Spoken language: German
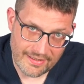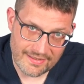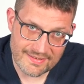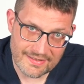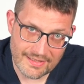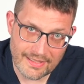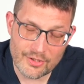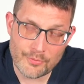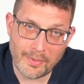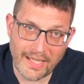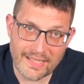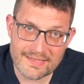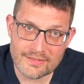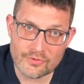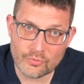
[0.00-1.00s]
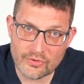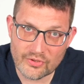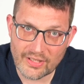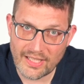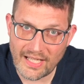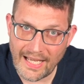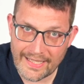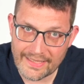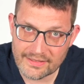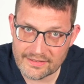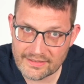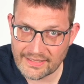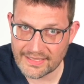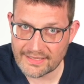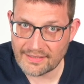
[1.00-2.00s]
ist ja entsprechend unserer
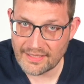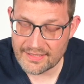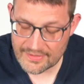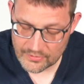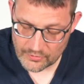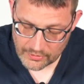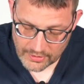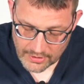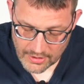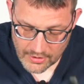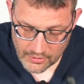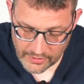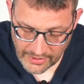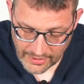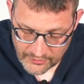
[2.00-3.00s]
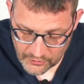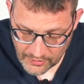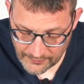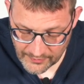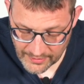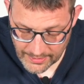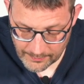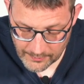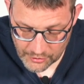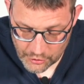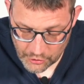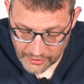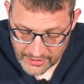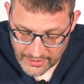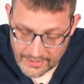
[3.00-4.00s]
eigenen Tretleistung. Und dazu haben wir eben eine
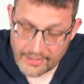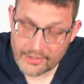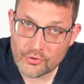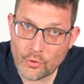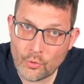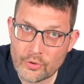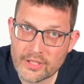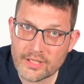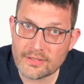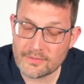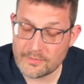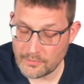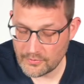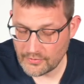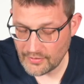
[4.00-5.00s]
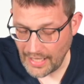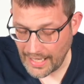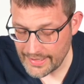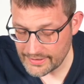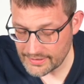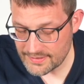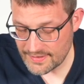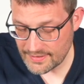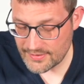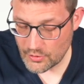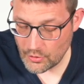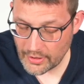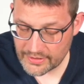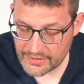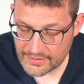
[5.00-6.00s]
Steuerelektronik, einige
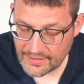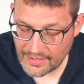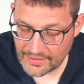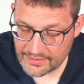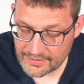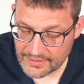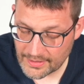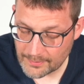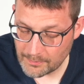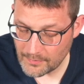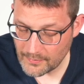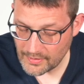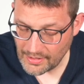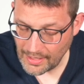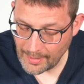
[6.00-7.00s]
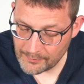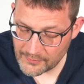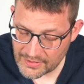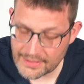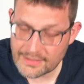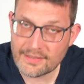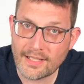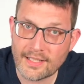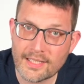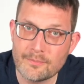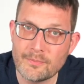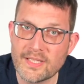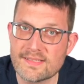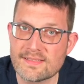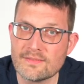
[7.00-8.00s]
Sensoren hier dran, die eben am Tretlager
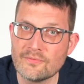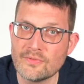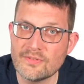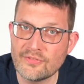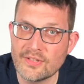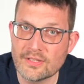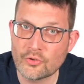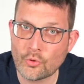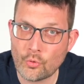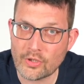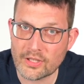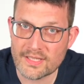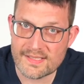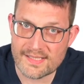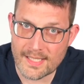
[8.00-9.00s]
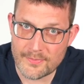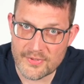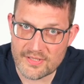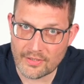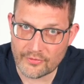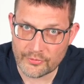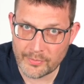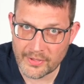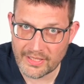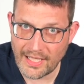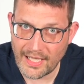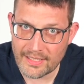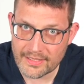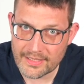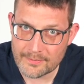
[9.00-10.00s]
messen, wie viel Druck ihr selbst aufs
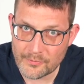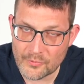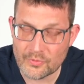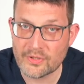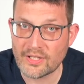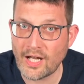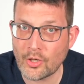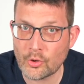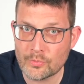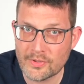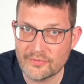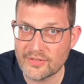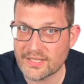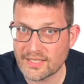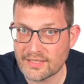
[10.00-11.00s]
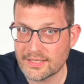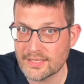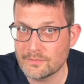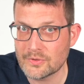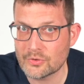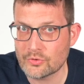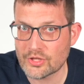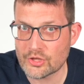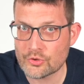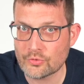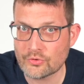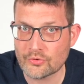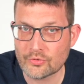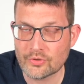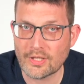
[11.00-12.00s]
Pedal gebt und darüber wird dann eben die
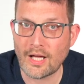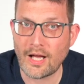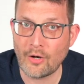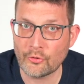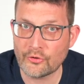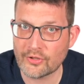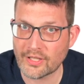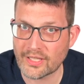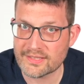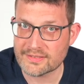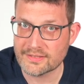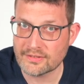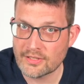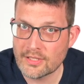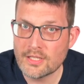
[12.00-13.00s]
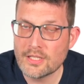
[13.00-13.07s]
Unterstützung ausgerechnet.